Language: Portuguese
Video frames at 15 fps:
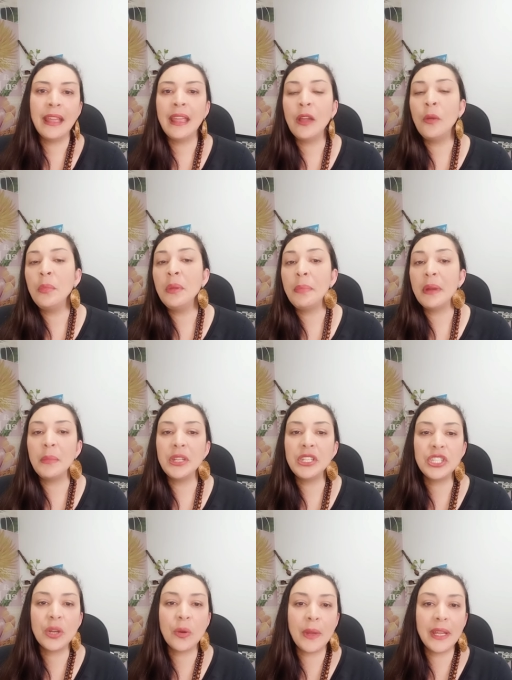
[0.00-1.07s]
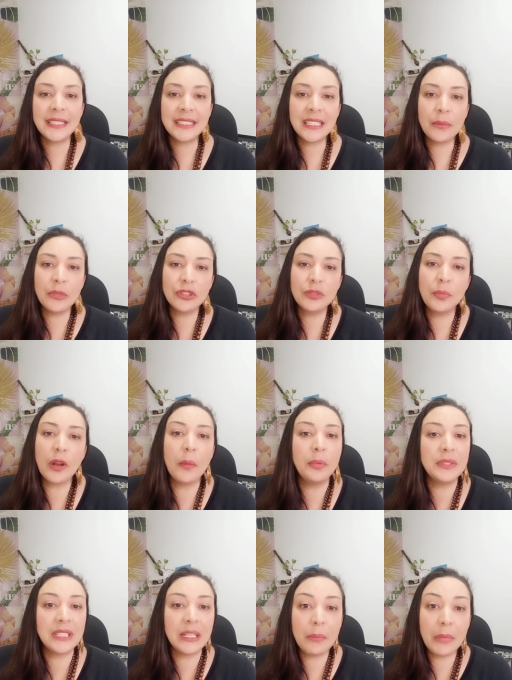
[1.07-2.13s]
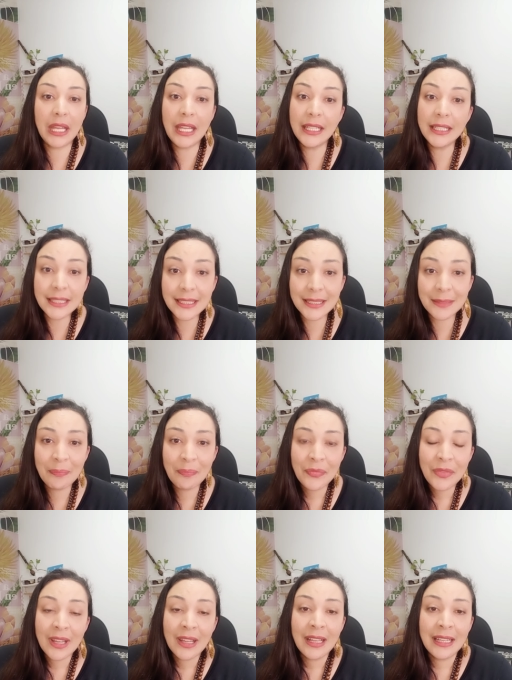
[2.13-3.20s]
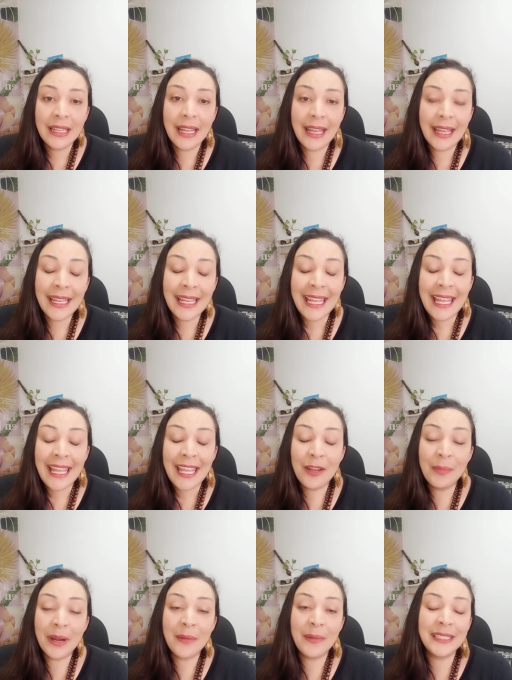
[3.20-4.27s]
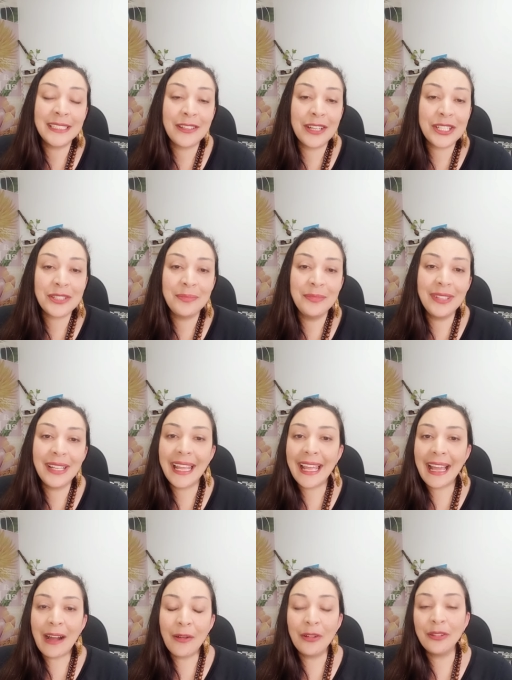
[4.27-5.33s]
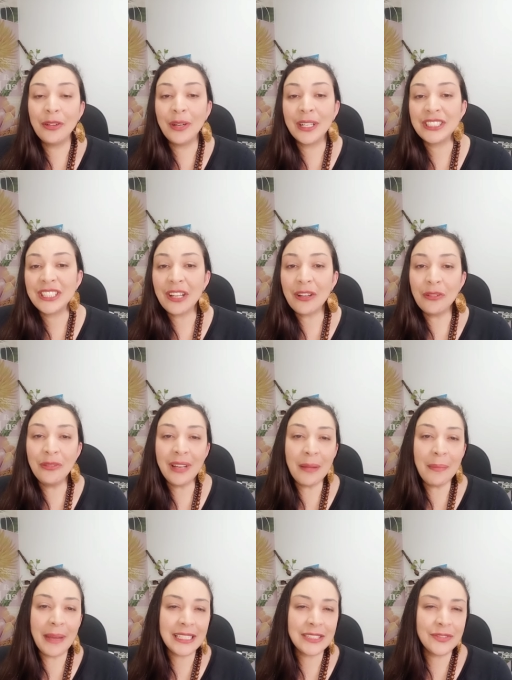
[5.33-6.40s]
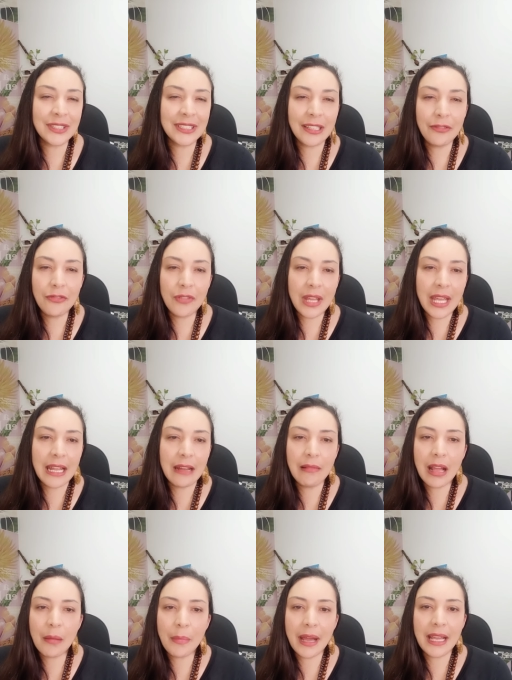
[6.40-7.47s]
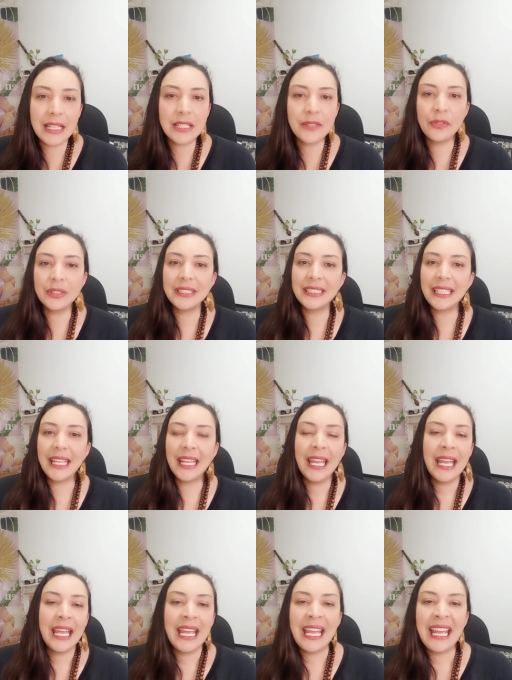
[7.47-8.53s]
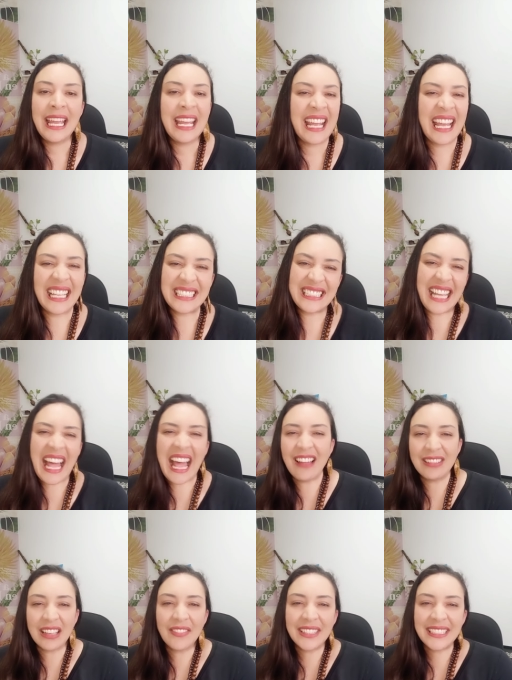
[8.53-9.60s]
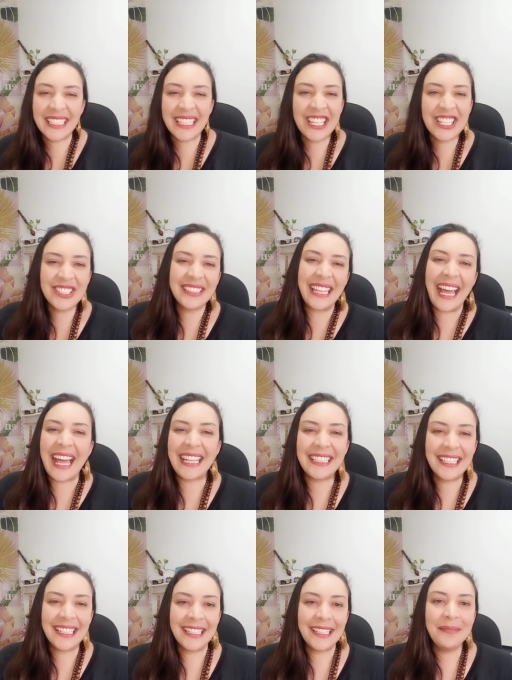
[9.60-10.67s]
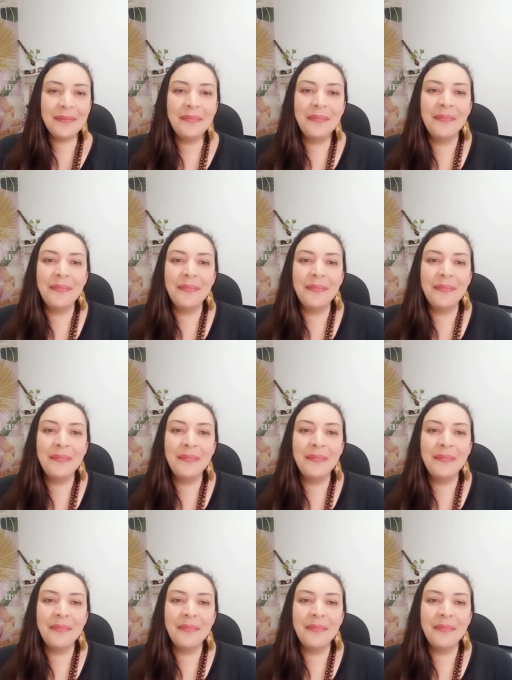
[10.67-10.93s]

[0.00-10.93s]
Eu me permiti conhecer meus próprios limites, né? E uma coisa que eu acho muito legal, eu achei que eu nunca mais fosse ter filho, nunca mais fosse casar, eu tava desacreditada, né?